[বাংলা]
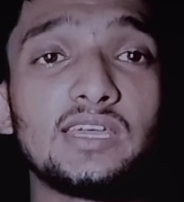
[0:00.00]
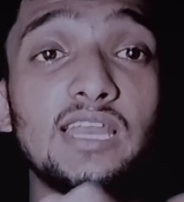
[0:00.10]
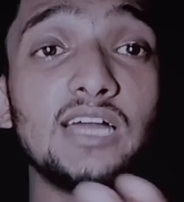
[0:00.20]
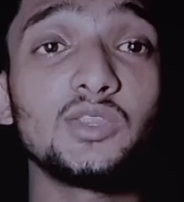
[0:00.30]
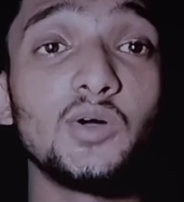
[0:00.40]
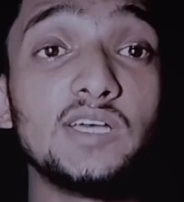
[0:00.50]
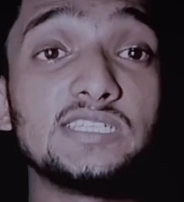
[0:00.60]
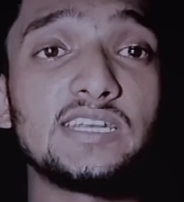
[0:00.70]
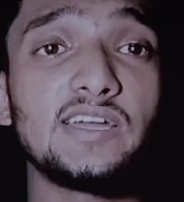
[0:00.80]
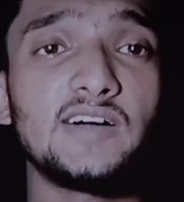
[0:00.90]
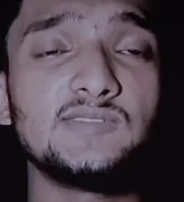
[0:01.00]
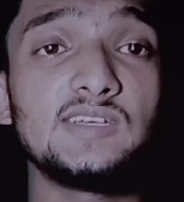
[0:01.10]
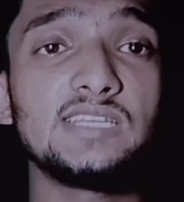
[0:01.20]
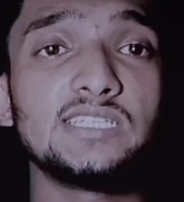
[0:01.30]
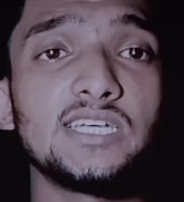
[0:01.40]
ক্লান্ত হয়ে যেটা
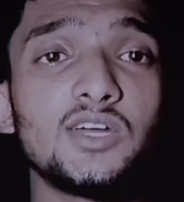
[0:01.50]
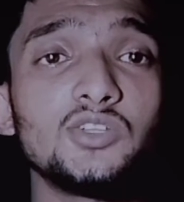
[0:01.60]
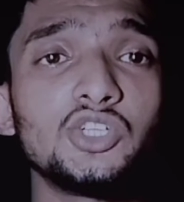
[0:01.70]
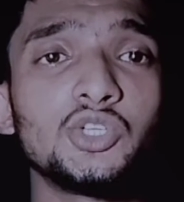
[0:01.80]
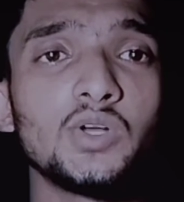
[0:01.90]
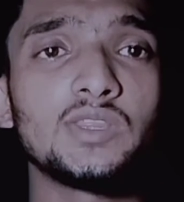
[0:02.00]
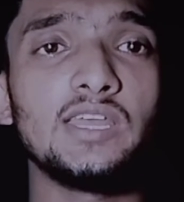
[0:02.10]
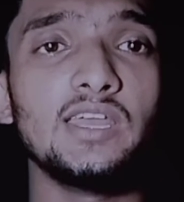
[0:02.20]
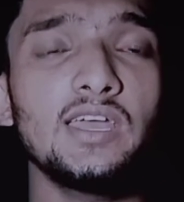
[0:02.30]
হারিয়ে যায় সেটা হচ্ছে শক্তি